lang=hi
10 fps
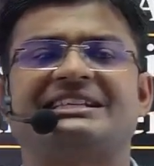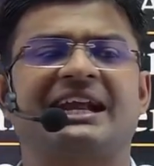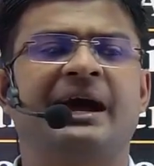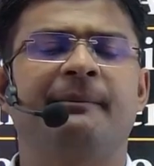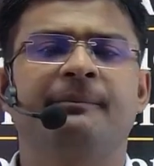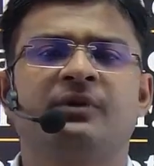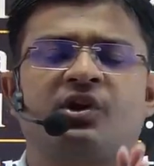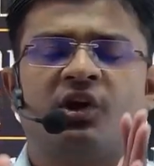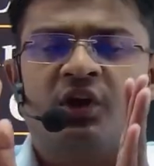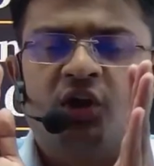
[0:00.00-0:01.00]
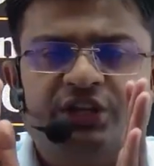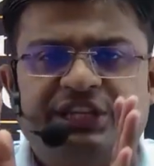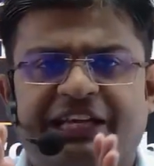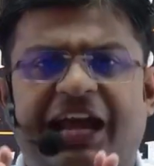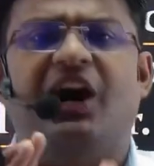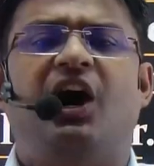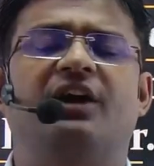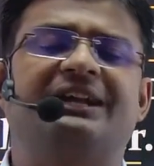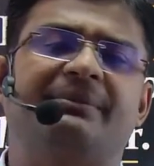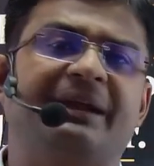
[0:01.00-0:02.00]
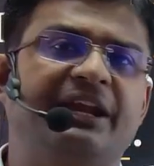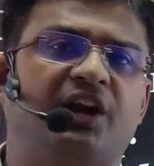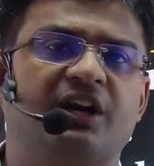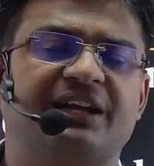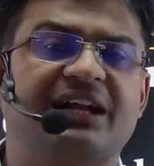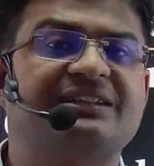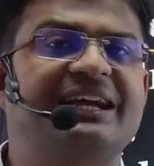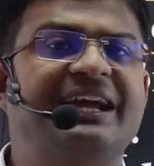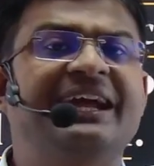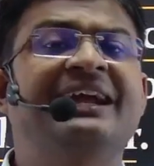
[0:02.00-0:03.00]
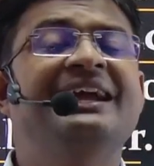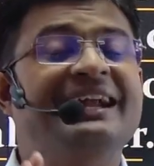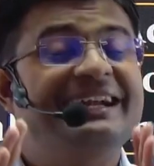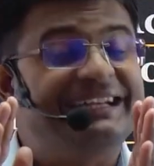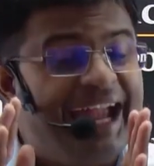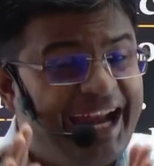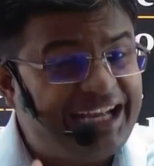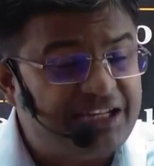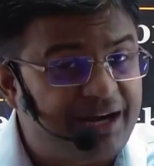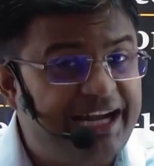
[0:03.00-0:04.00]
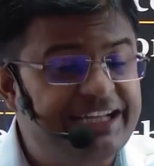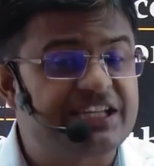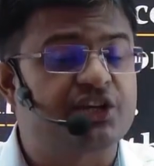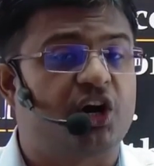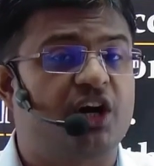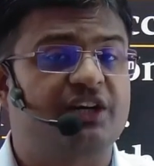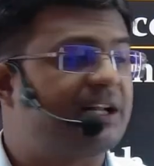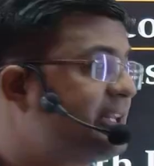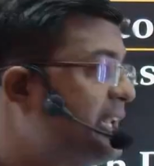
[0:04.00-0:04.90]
हम क्रोनोलॉजिकल ऑर्डर में रिकॉर्ड करते हैं डेट वाइज रिकॉर्ड करते हैं